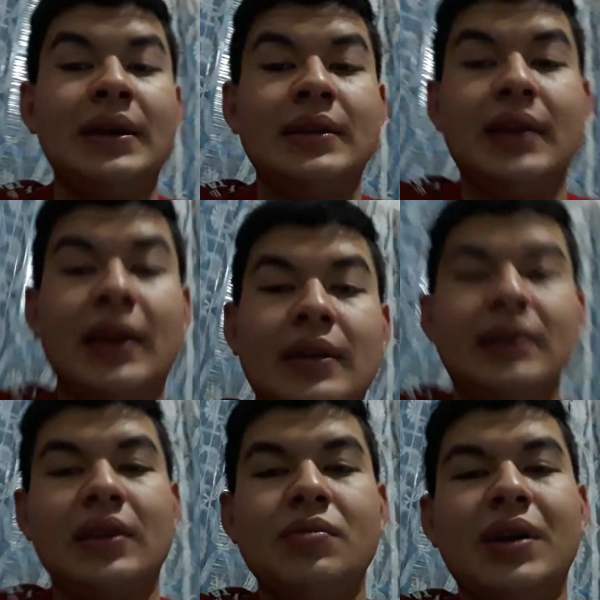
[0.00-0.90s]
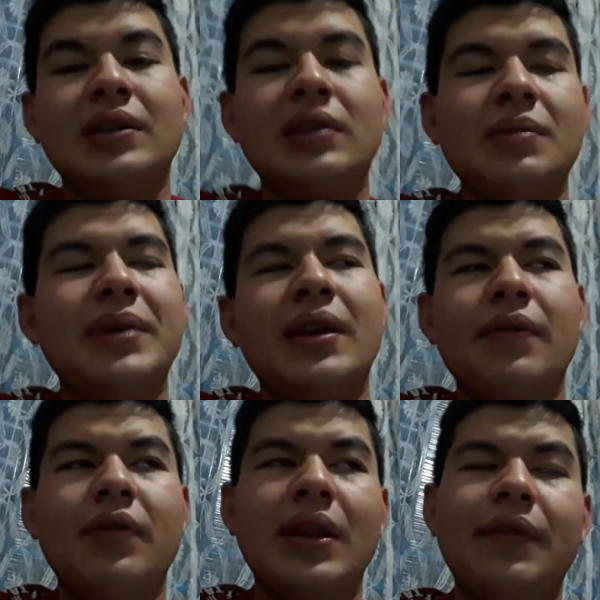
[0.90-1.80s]
Né? Aqui no canal também era, né,
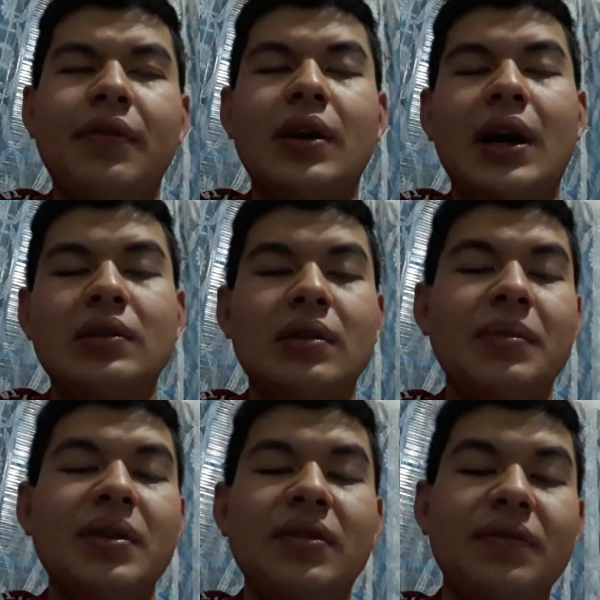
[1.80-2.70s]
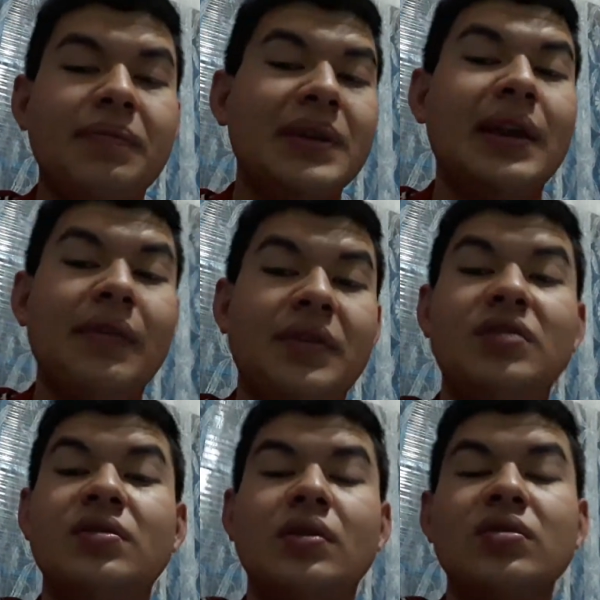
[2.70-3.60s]
foi, era né, focado também em mandar
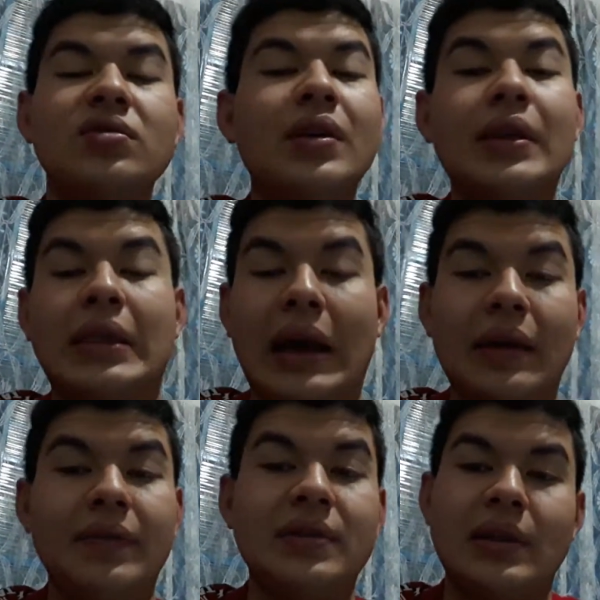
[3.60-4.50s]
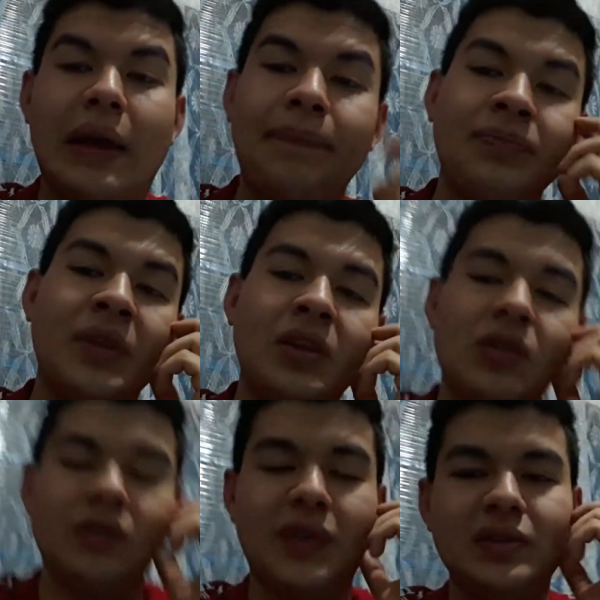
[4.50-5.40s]
vídeo, não só em lives, tá?
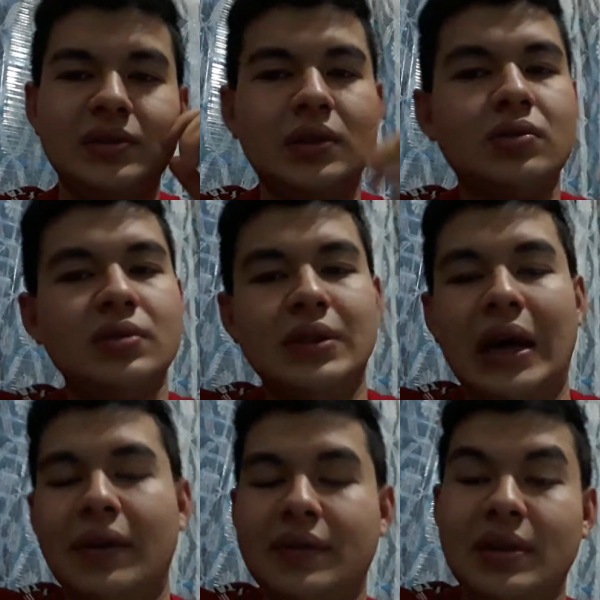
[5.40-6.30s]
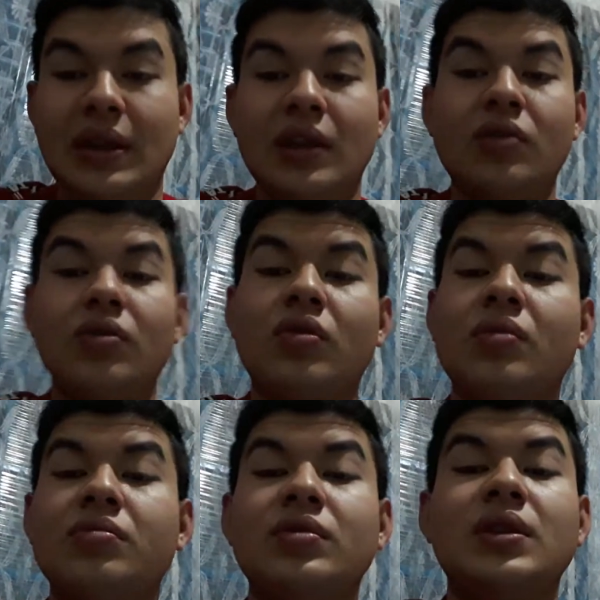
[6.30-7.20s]
Eu faço tantos lives aí
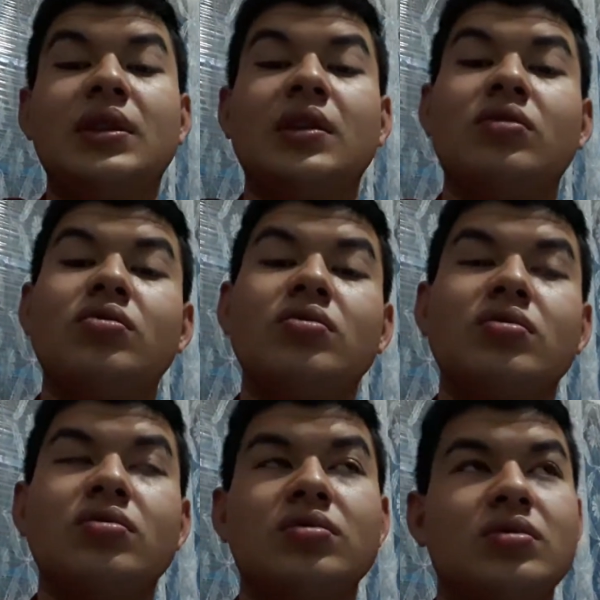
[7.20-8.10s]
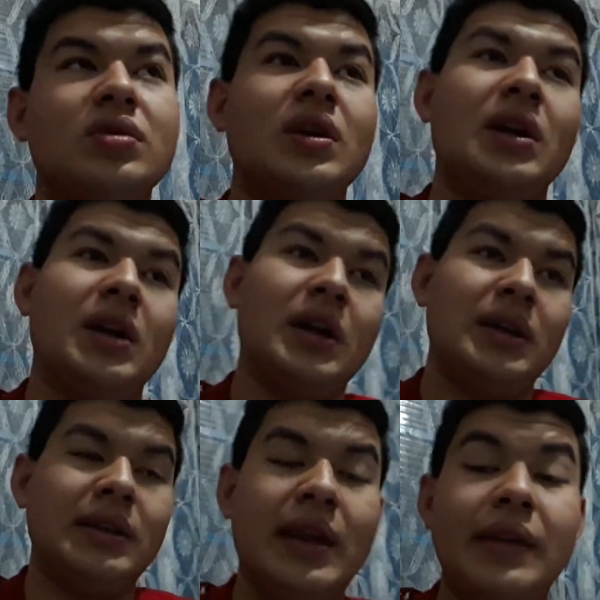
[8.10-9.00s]
como
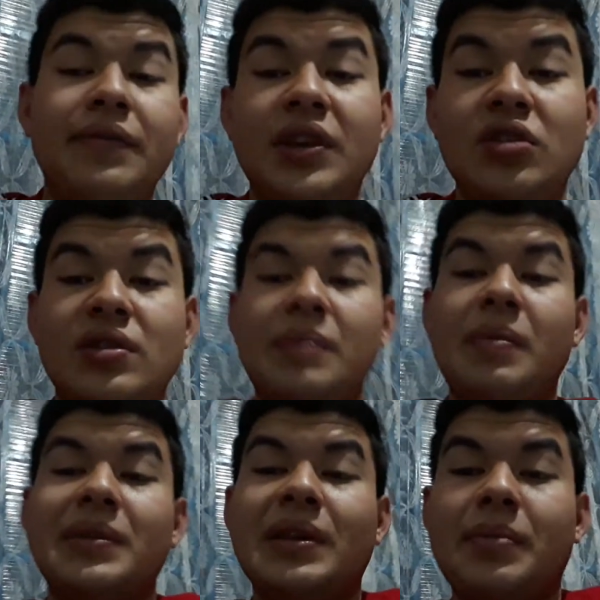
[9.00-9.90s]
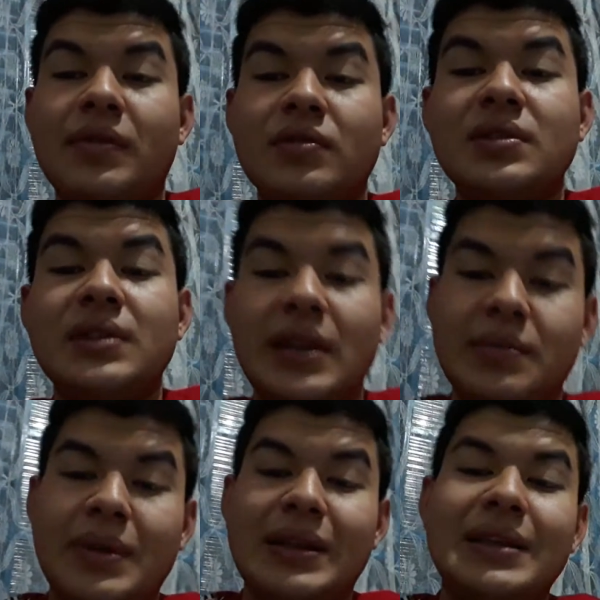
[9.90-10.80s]
tantos né, vídeos aí para mandar para vocês,
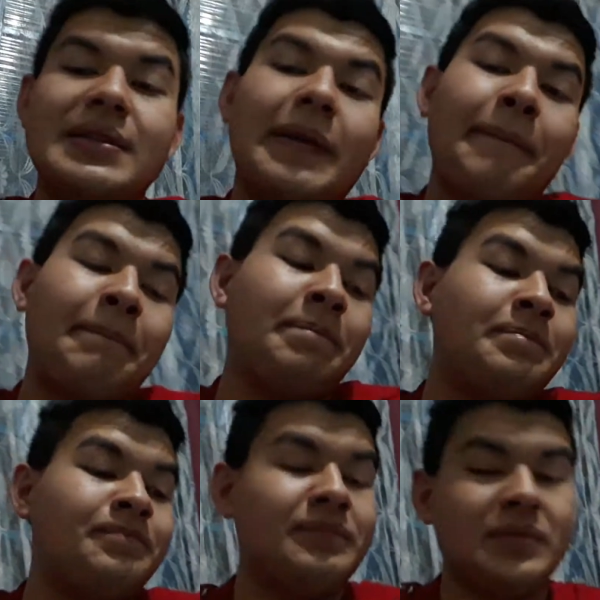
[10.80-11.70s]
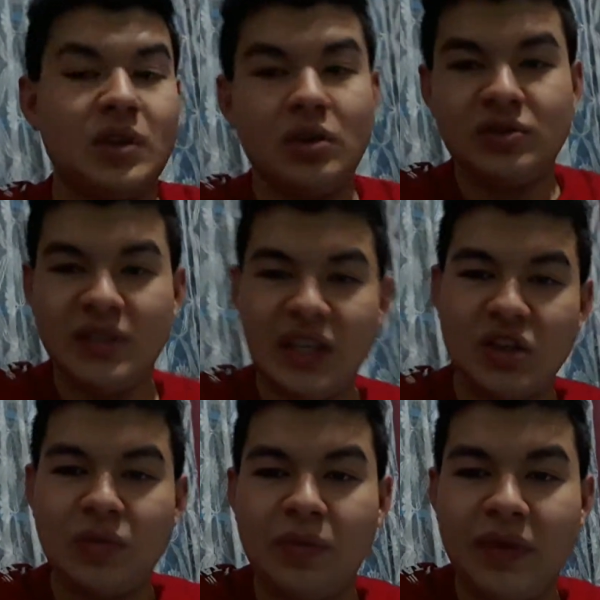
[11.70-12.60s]
beleza? Então é o
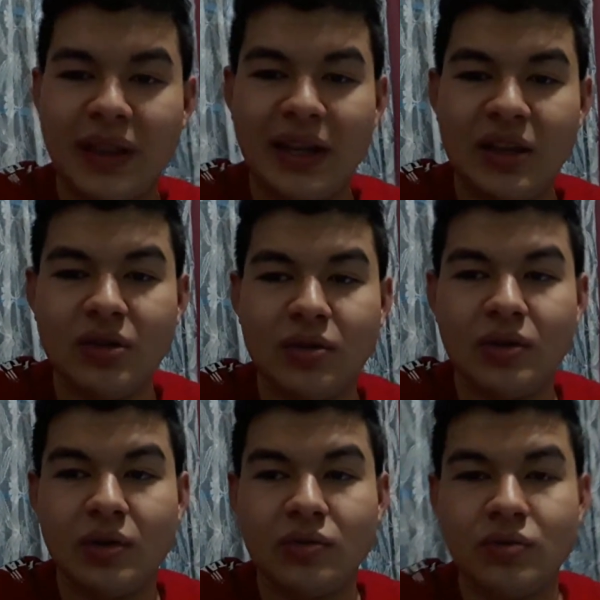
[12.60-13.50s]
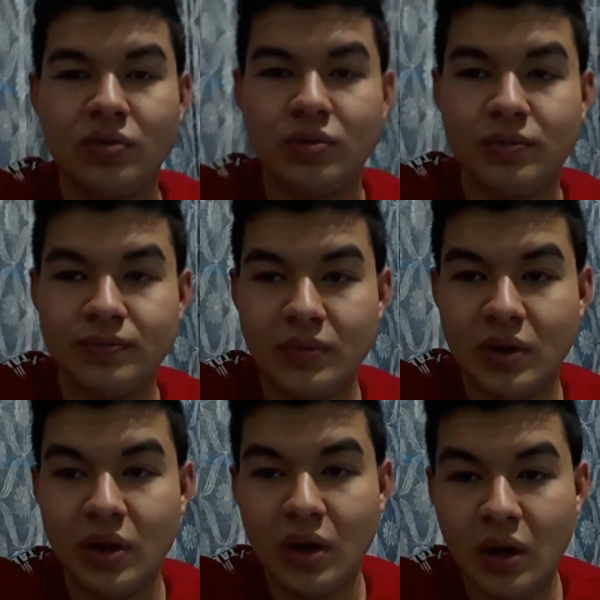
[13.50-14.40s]
seguinte, vamos falar aí do, então do,
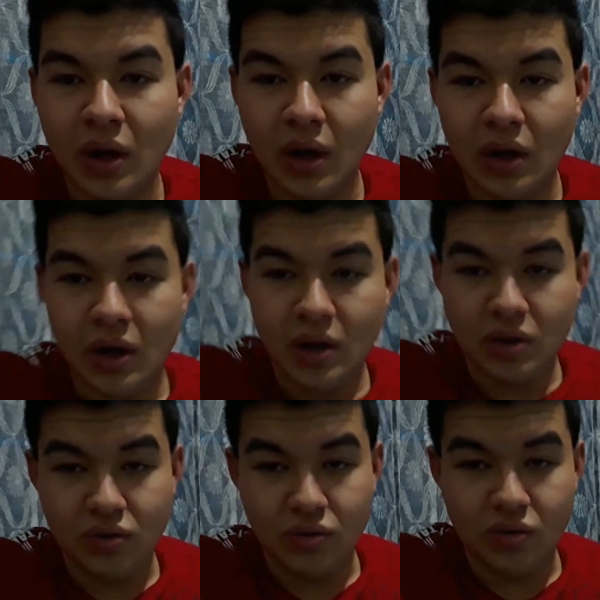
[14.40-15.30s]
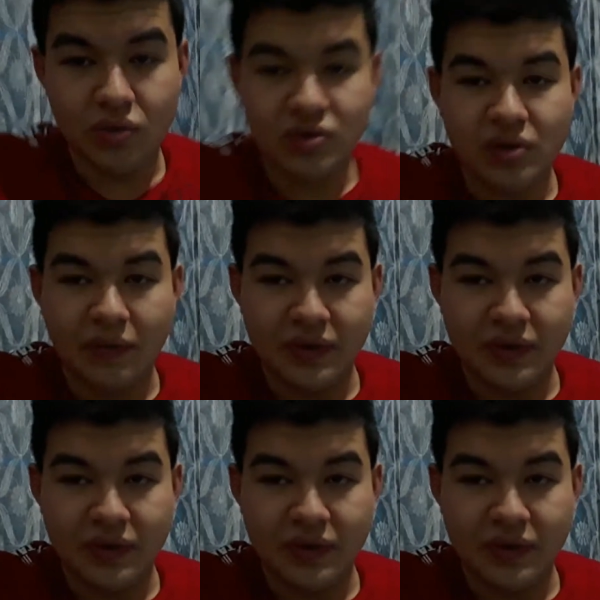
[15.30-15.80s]
do Ghost of